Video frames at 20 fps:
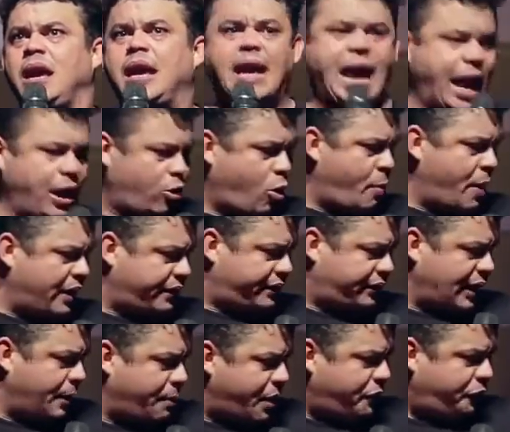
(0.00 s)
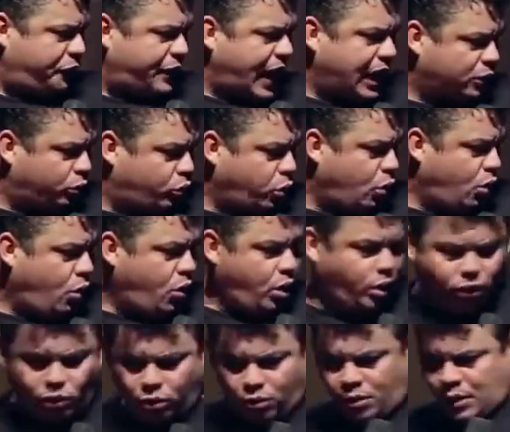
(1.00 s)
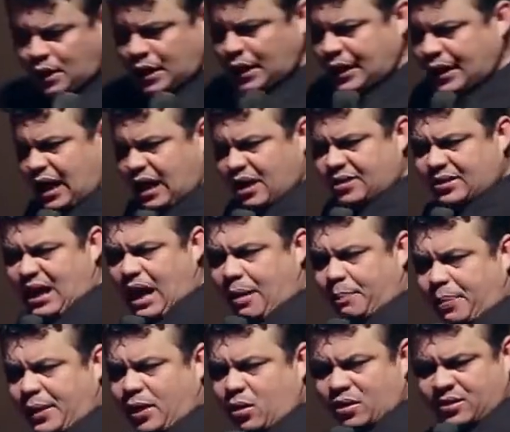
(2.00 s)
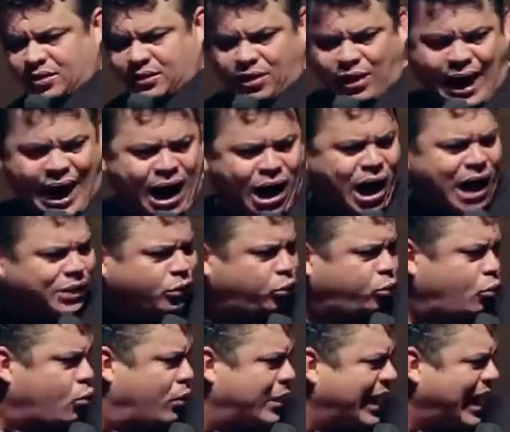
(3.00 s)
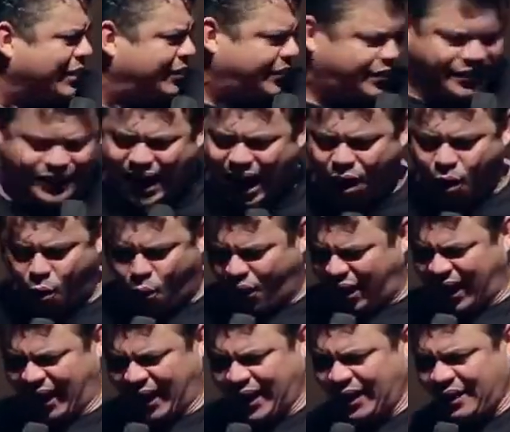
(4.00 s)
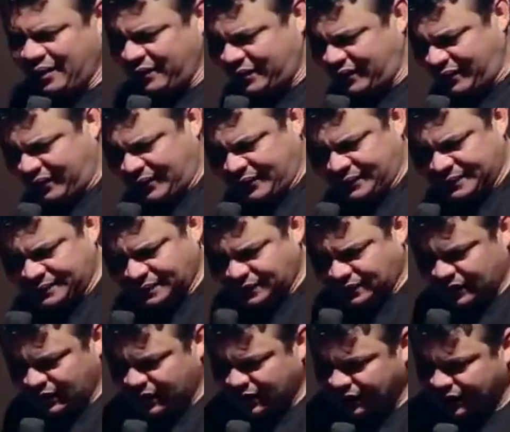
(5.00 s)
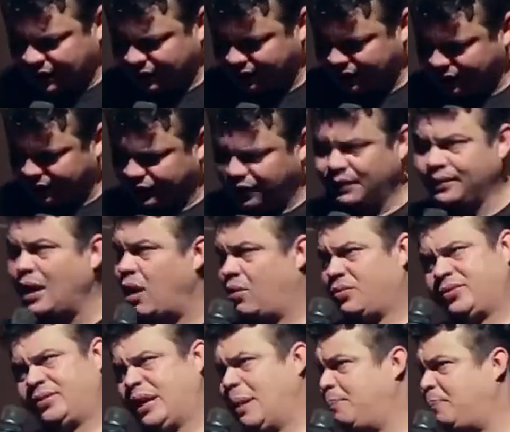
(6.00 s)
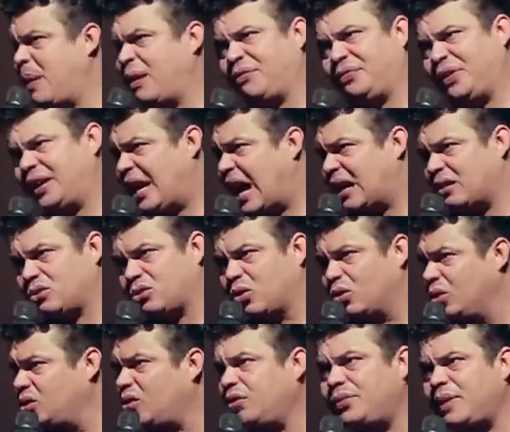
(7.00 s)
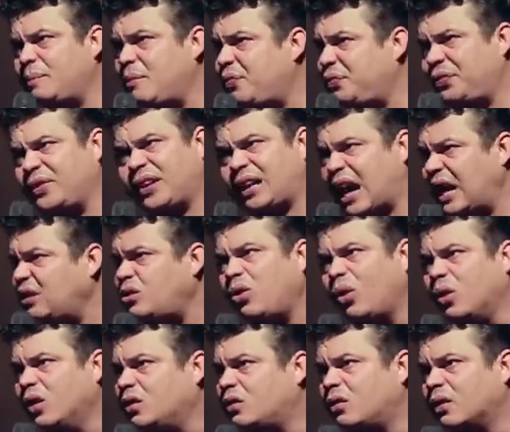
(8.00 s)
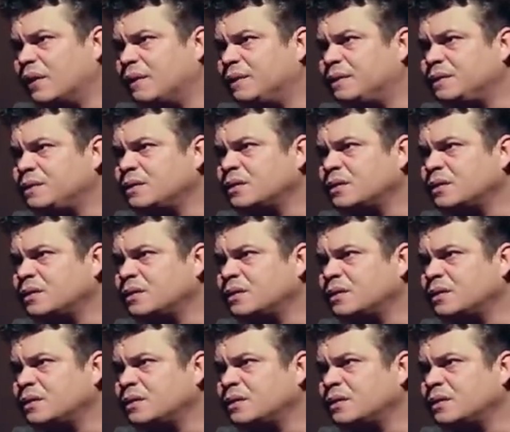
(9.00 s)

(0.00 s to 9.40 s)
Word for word: E aí comecei a ficar doido, e aí já abriram as cato glacial quente. Não, se é para ficar doido, vamos ficar doido.